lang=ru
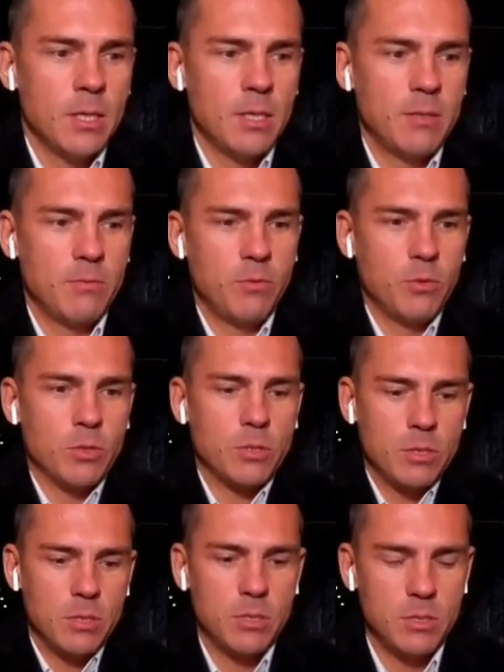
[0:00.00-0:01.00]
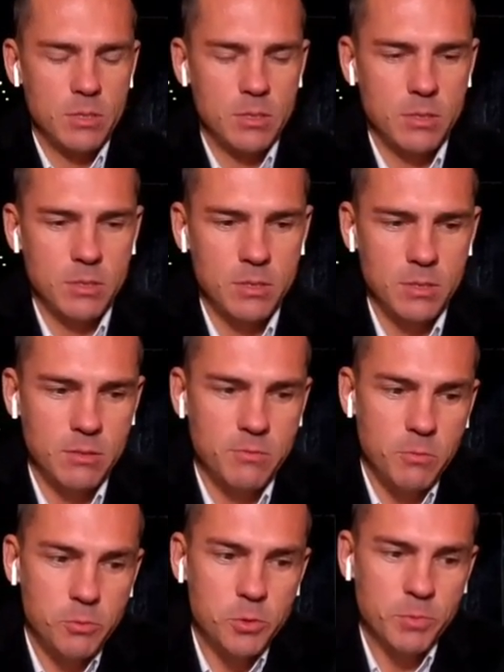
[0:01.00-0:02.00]
Вот. Э, в
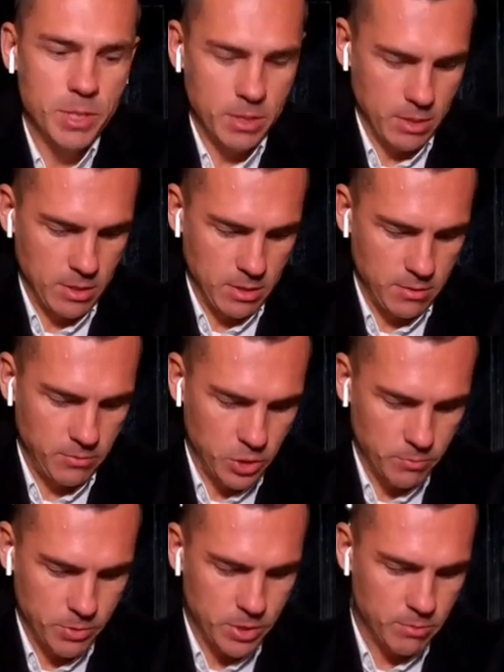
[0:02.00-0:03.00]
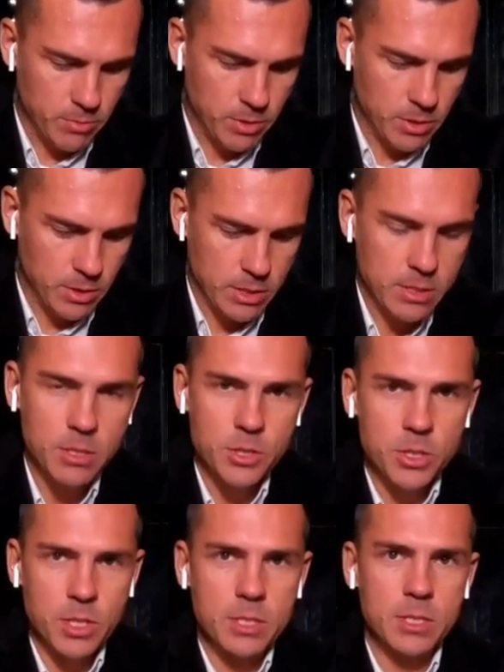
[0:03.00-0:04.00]
общем-то, движемся мы
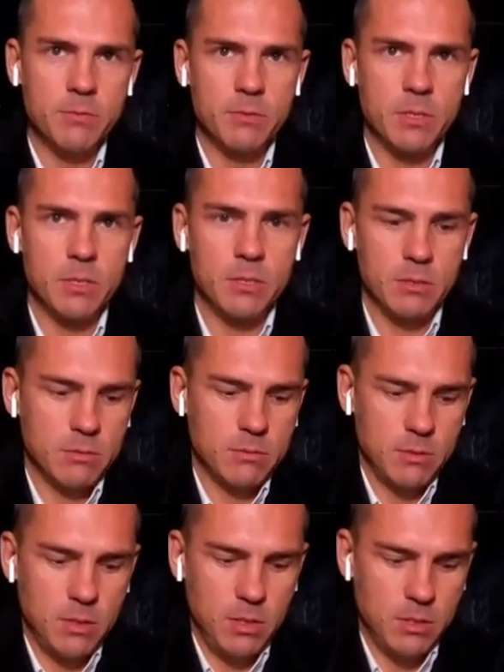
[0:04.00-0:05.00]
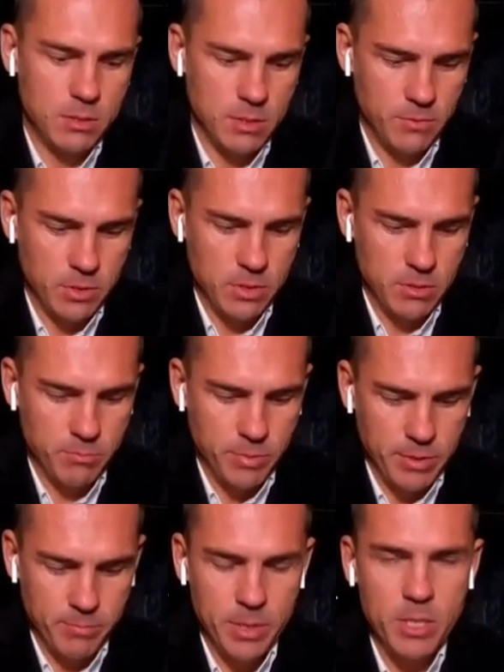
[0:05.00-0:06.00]
достаточно активно и, соответственно,
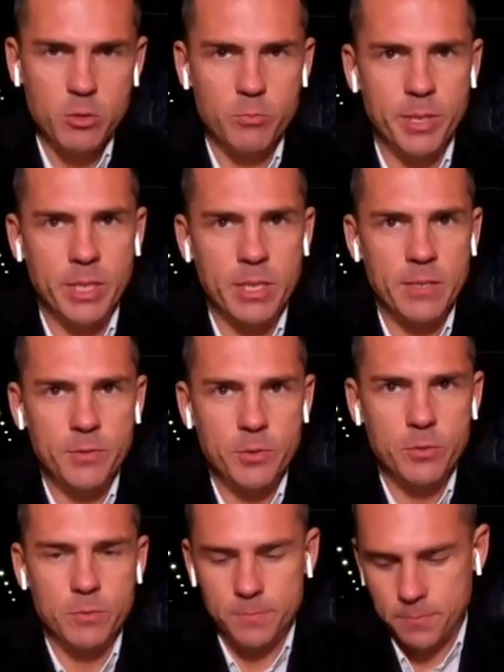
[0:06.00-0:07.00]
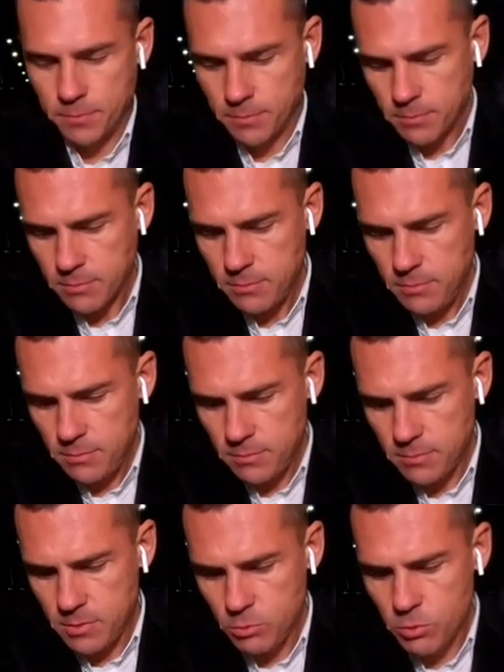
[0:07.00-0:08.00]
по плану, по графику.
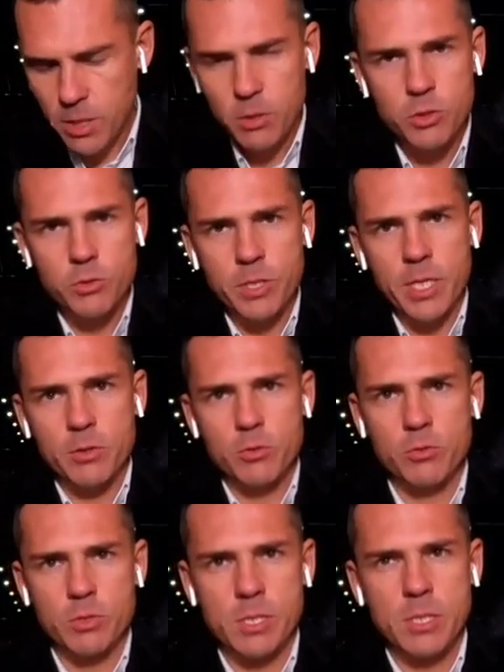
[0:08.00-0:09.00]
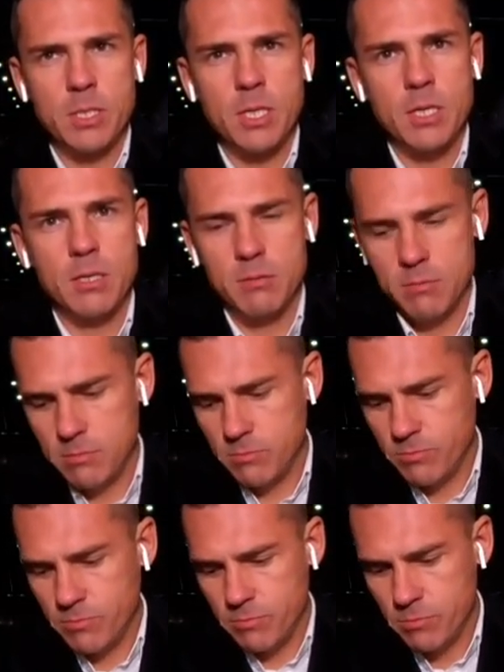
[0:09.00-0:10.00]
Ну, дорожную карту слегка в
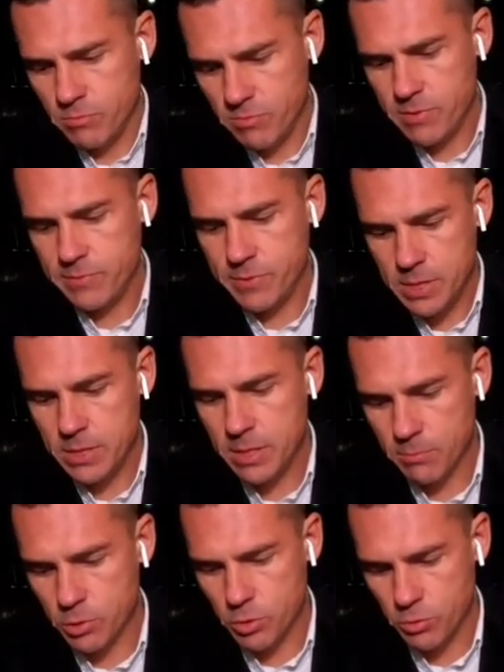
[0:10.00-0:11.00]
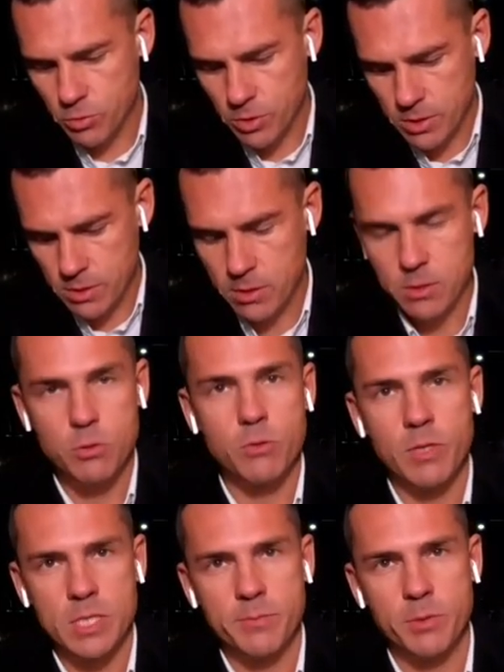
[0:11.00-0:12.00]
связи с тем, что у нас не
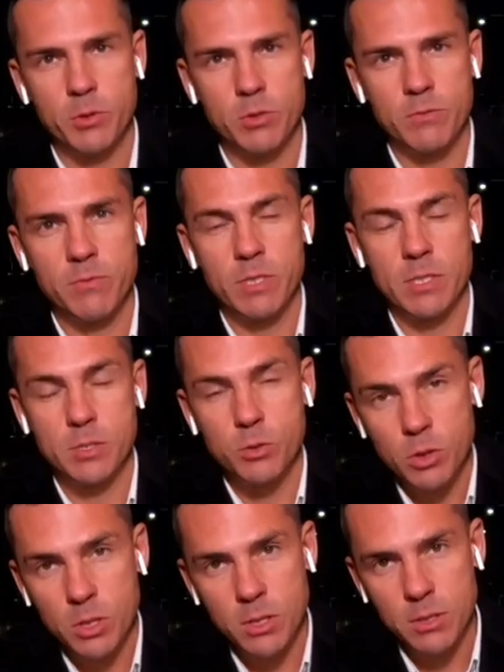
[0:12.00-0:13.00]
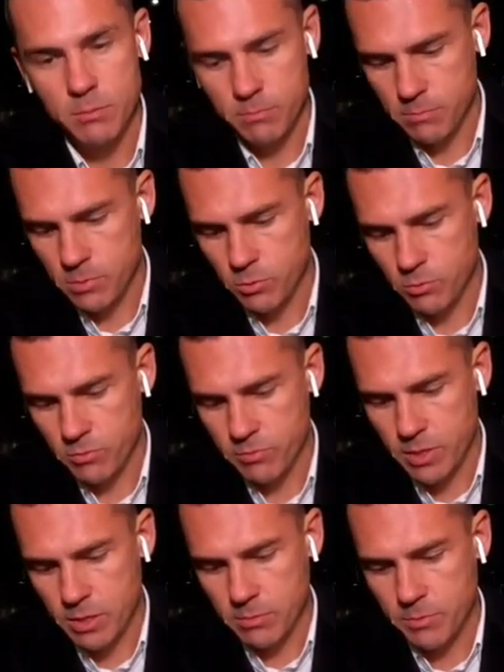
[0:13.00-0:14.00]
120 миллионов, а 40, ну, в
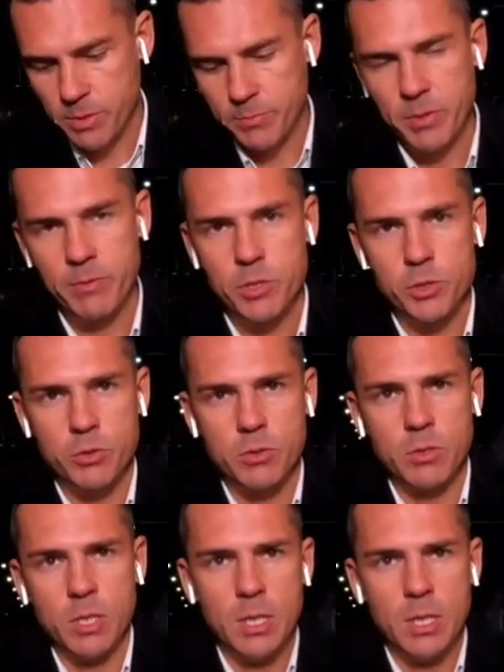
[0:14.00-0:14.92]
данный момент привлечено,